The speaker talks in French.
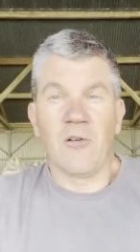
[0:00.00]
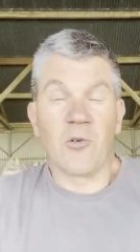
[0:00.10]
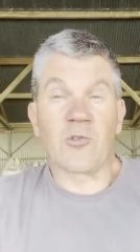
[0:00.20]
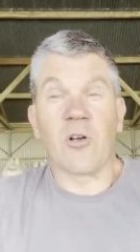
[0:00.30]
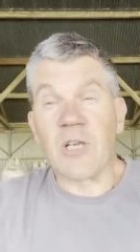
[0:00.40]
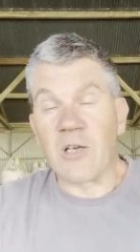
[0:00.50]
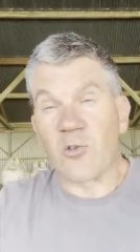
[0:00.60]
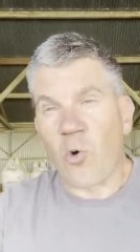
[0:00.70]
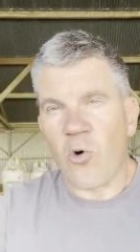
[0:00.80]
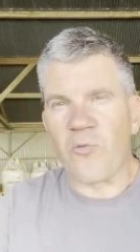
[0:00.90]
le sol est
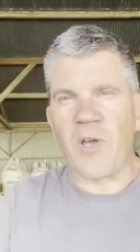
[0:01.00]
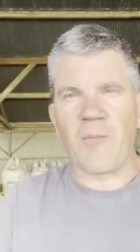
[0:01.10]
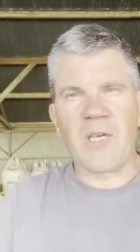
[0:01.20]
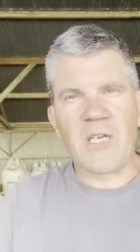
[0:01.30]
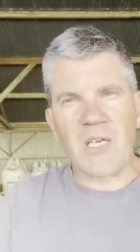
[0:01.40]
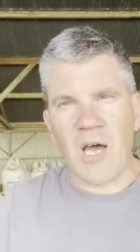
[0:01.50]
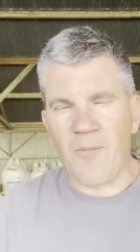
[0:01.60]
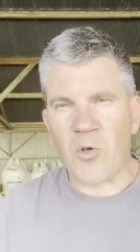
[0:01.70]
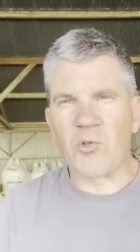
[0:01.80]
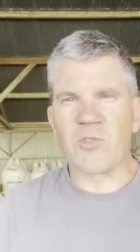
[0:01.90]
trop refermé, il y a un
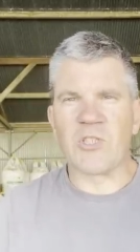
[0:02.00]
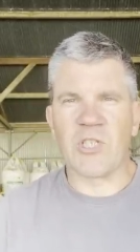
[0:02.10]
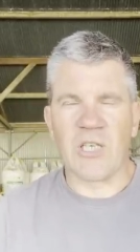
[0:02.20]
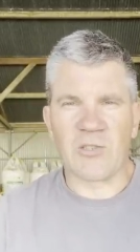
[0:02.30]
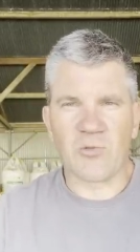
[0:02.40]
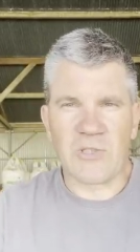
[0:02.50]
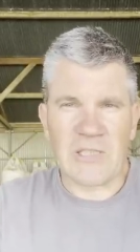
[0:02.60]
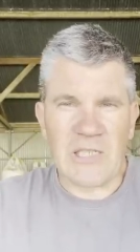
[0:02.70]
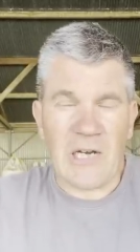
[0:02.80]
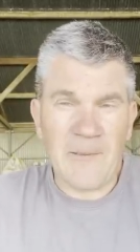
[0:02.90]
manque d'oxygénation, etc.